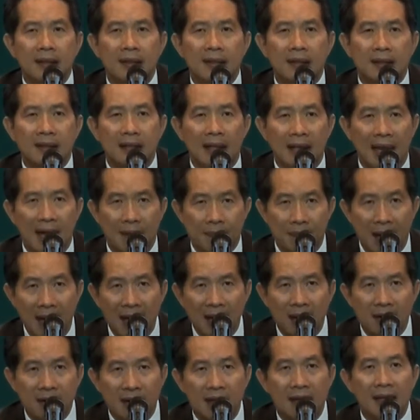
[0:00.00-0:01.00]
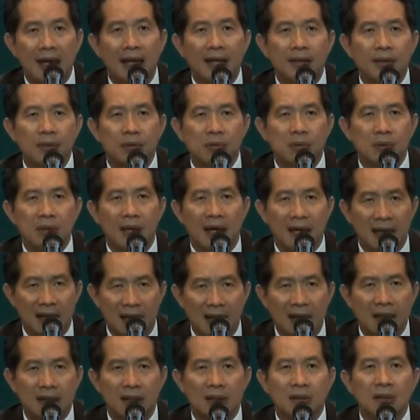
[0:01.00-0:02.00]
และตลาดบ้านเรายังเล็กอยู่ อัน
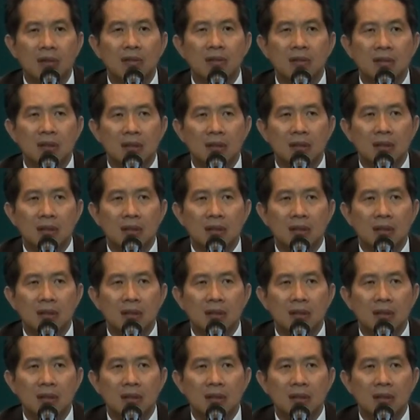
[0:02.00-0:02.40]
นั้นอาจจะต้อง